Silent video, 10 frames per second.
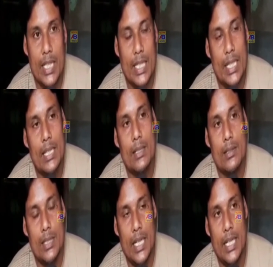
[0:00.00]
থেকে
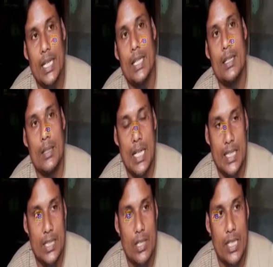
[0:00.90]
ডাইরেক্ট
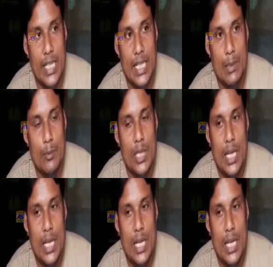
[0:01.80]
করে নিয়ে গেলাম